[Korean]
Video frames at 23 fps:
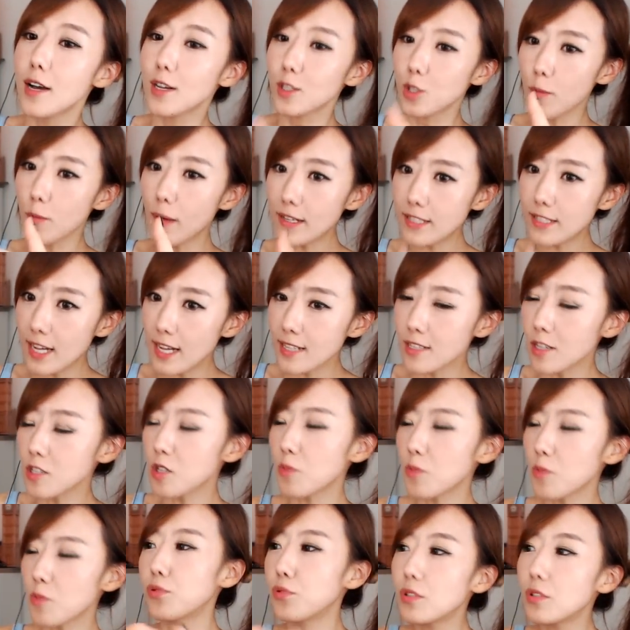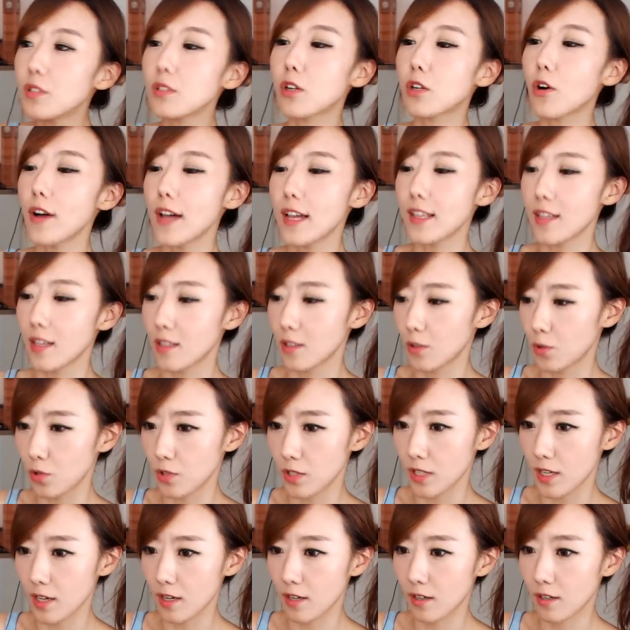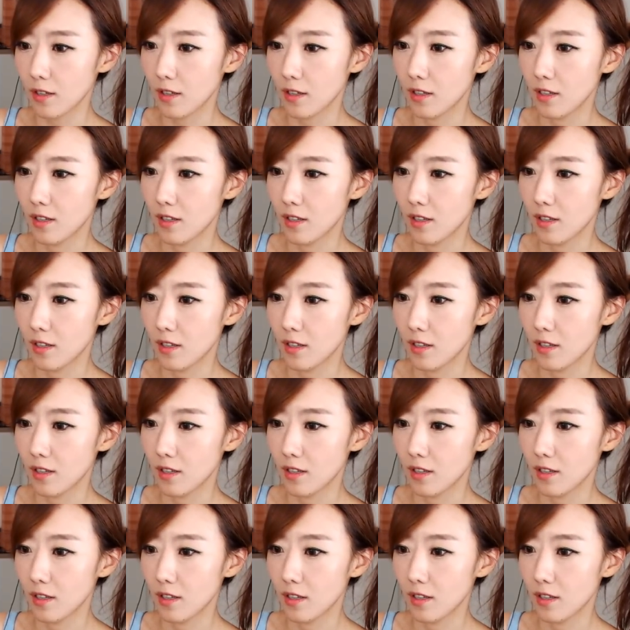소방차가 서서 불을 꺼야 되는 곳이에요.